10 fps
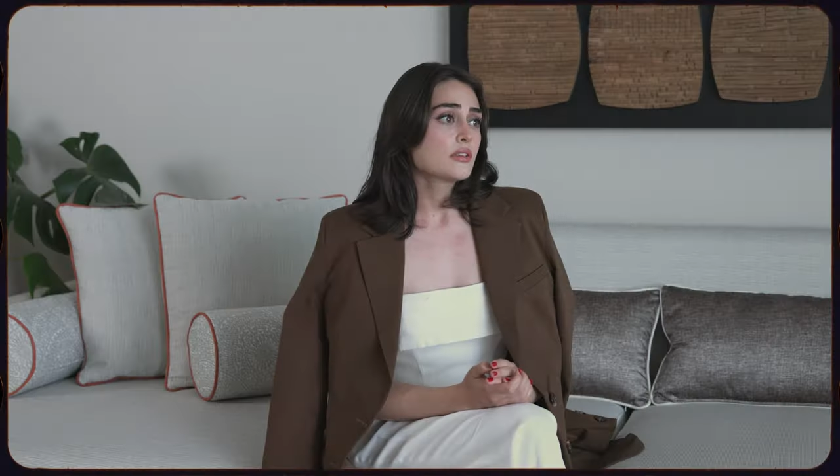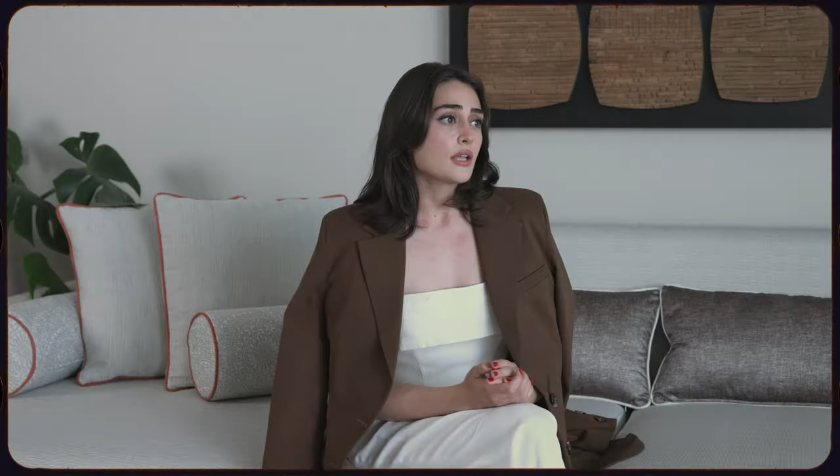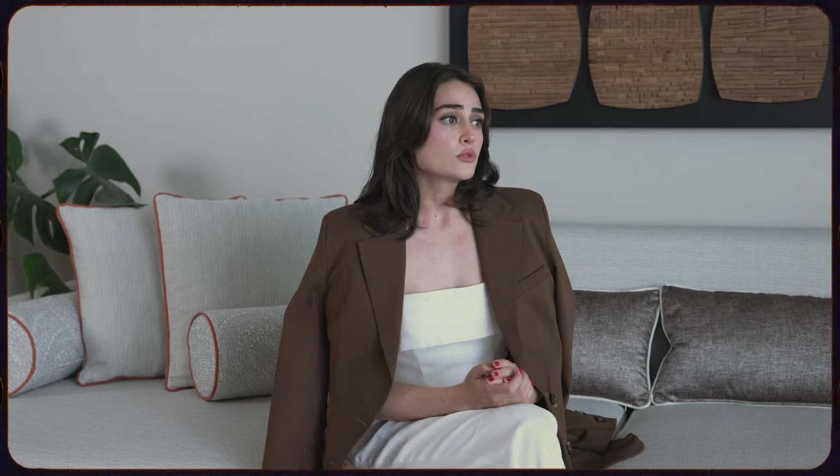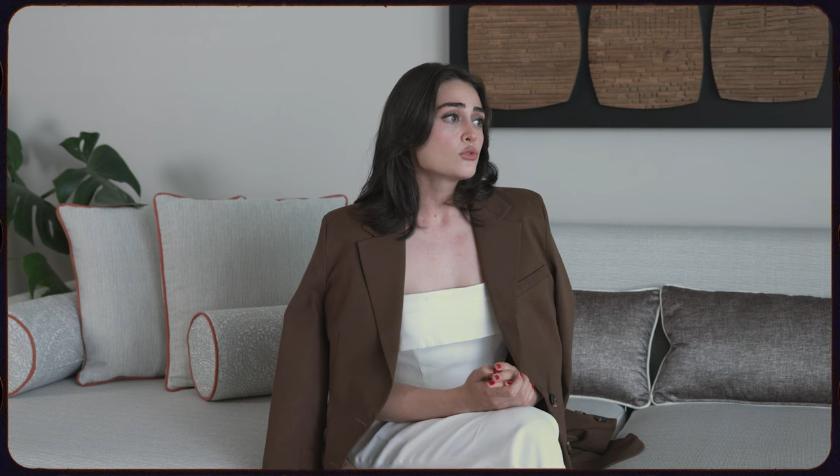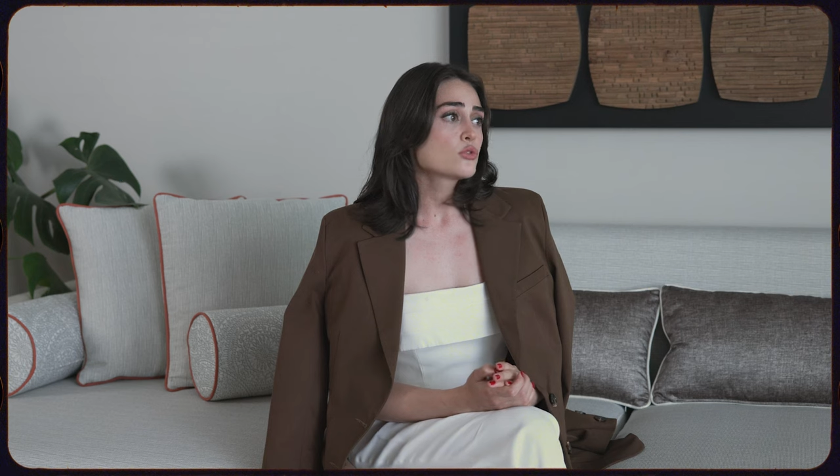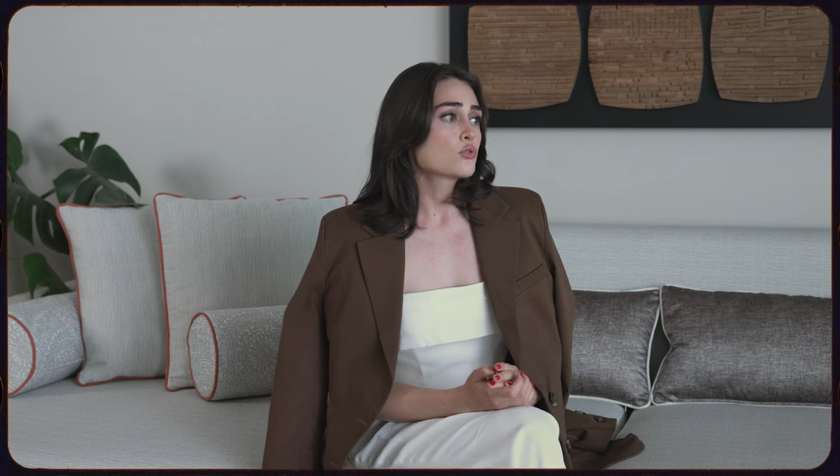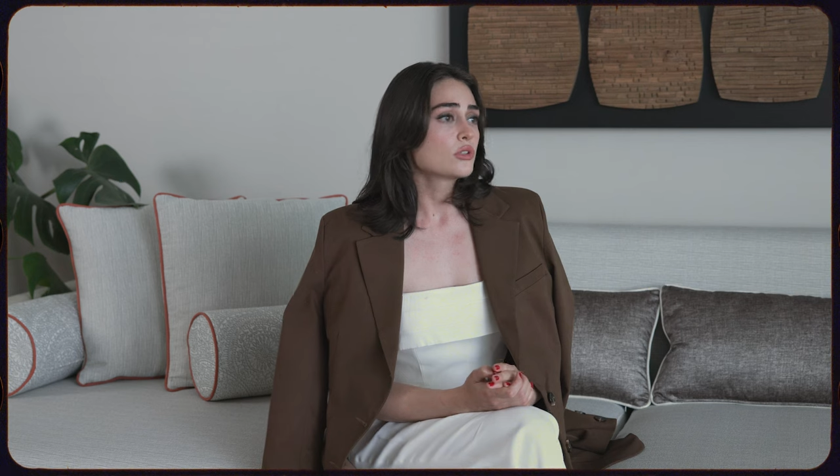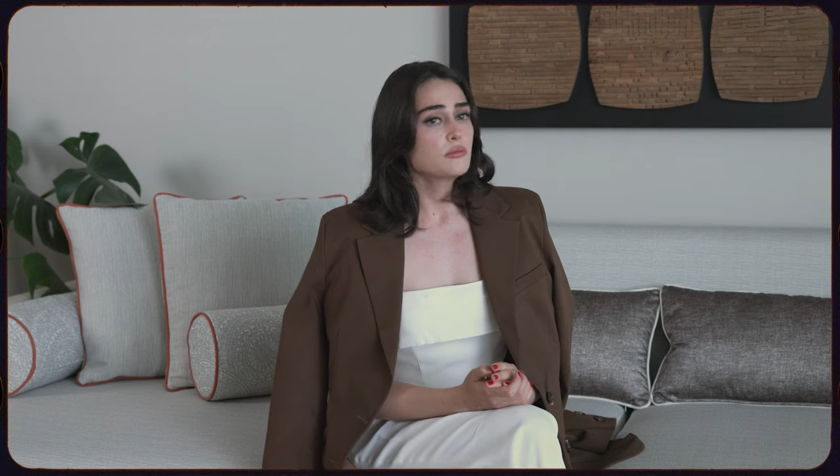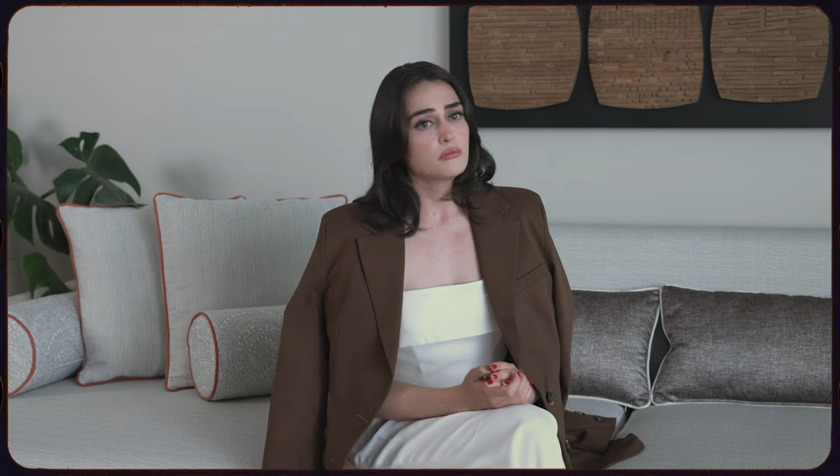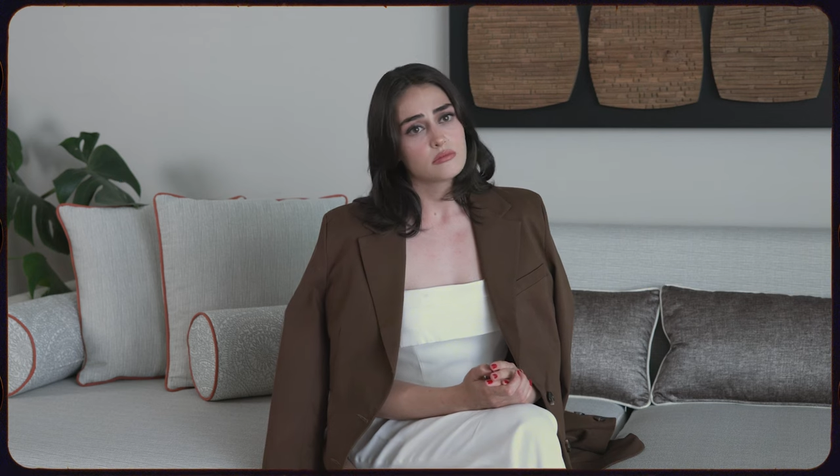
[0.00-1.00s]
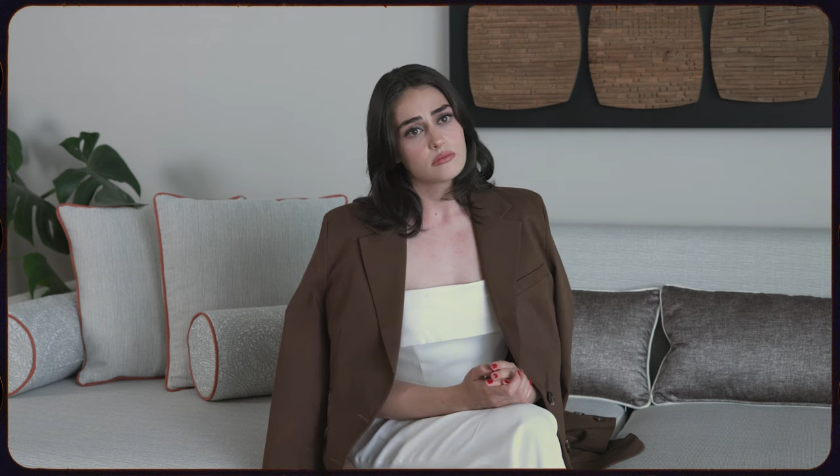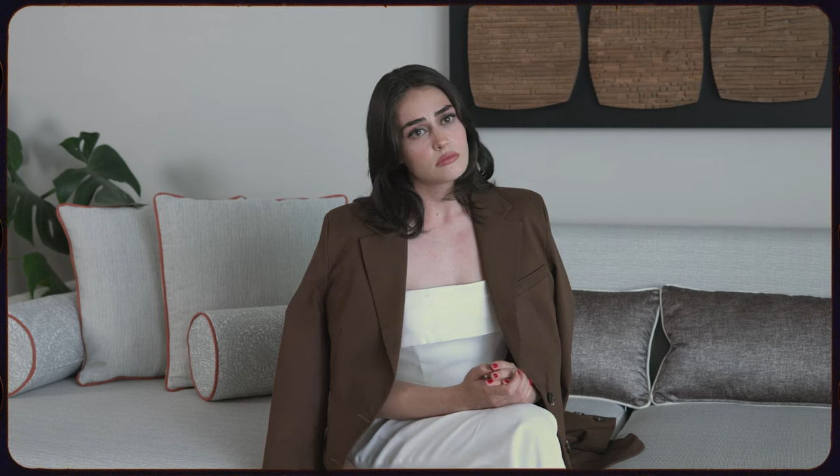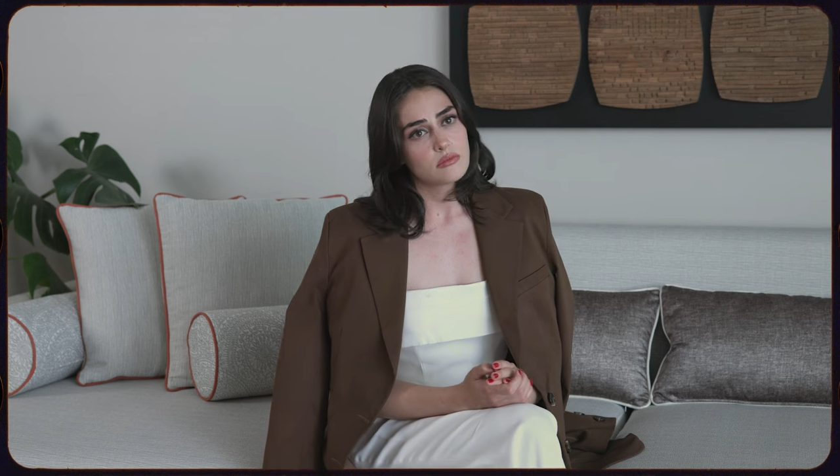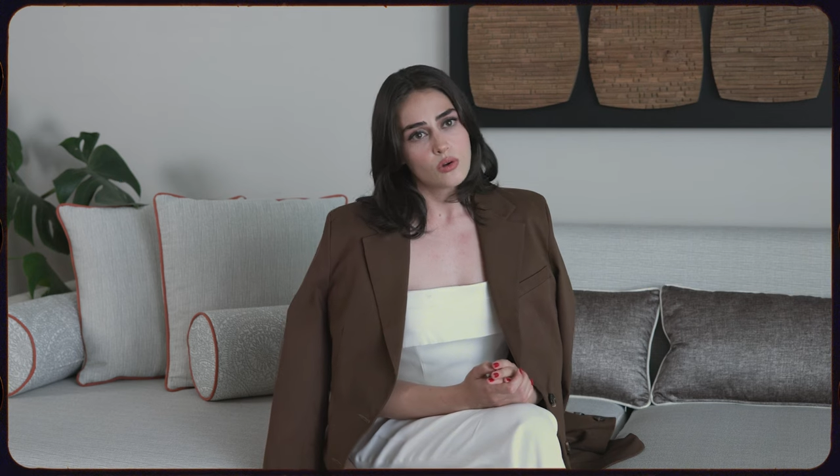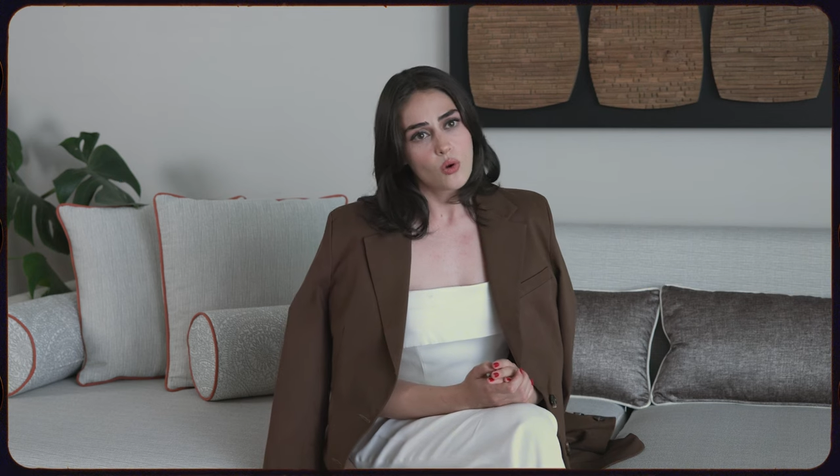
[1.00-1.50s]
Yani dürüst olayım,
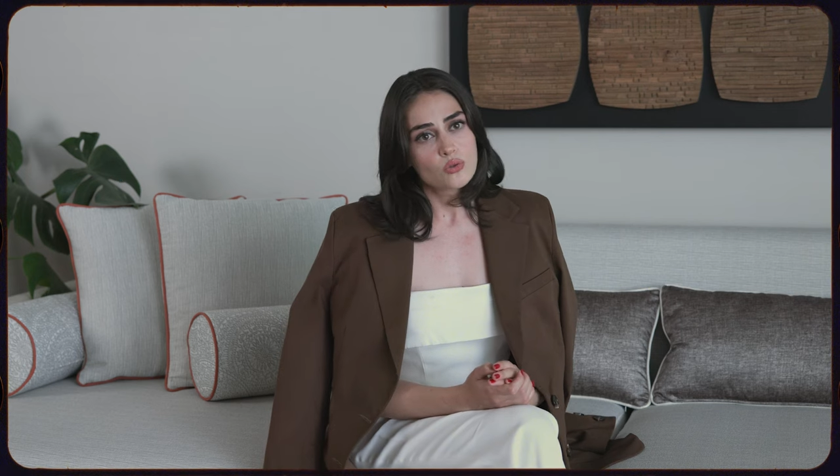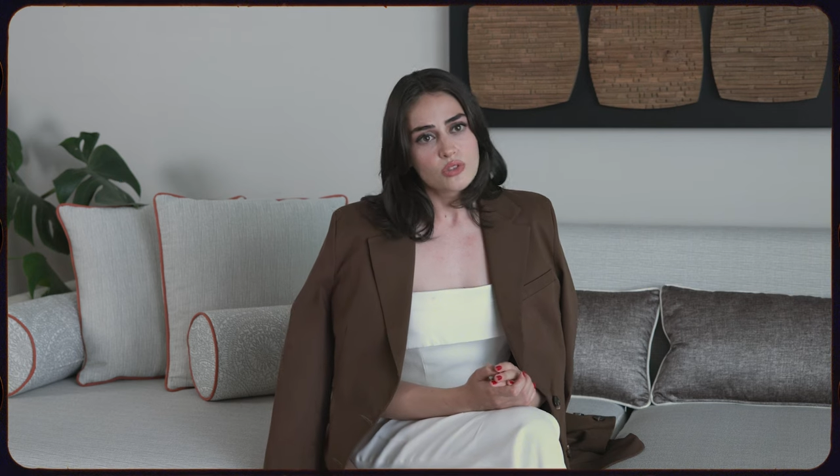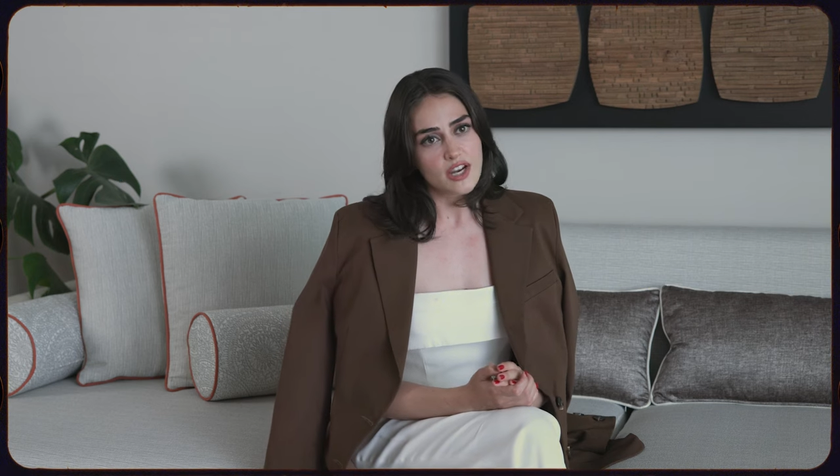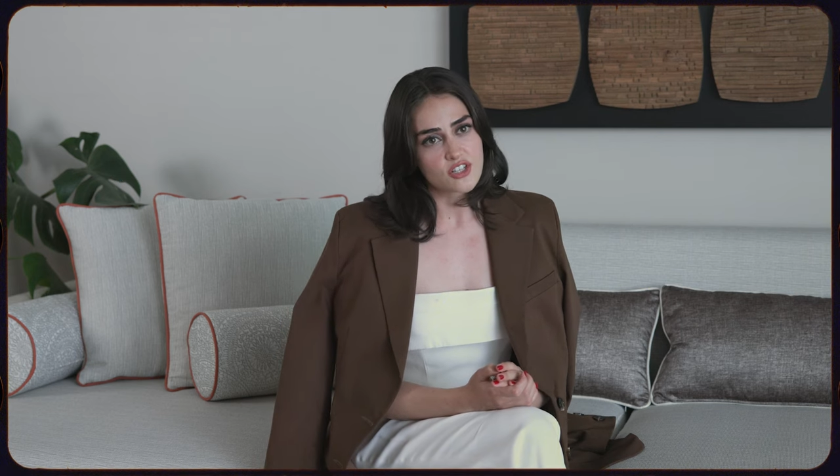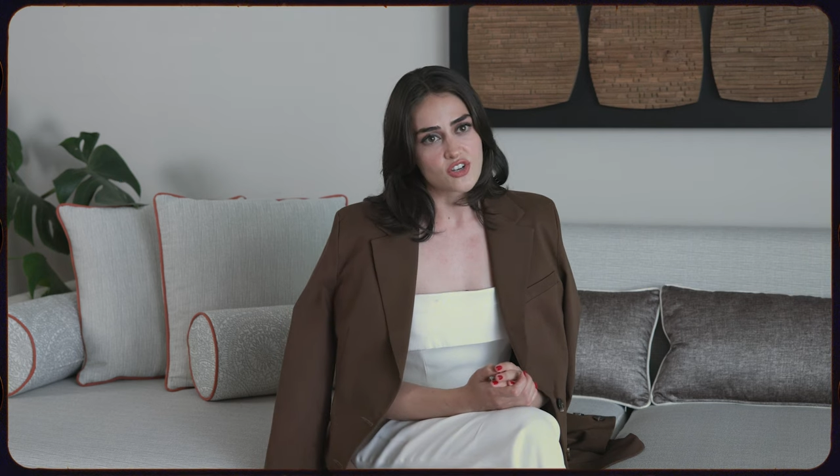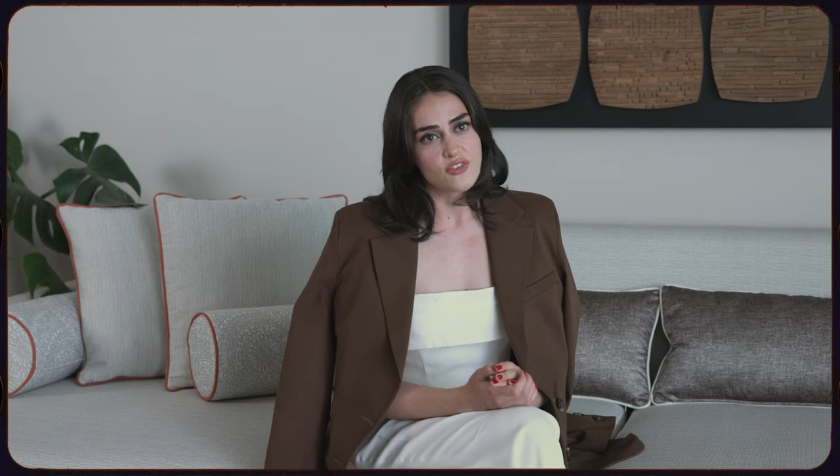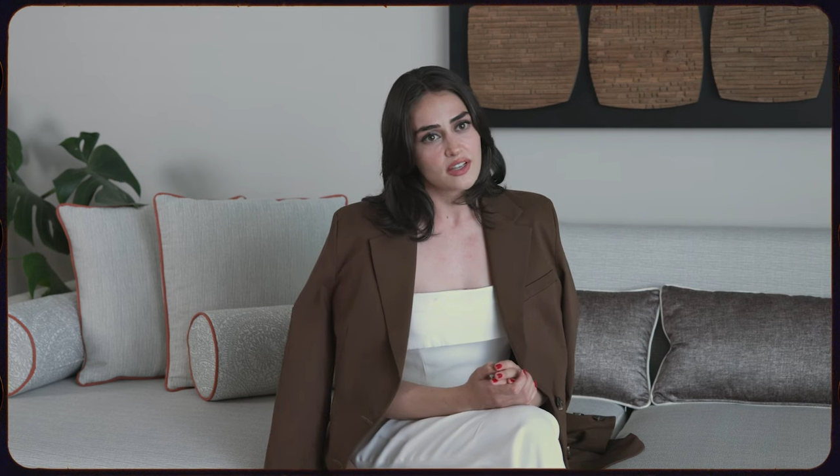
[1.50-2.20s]
onlarca var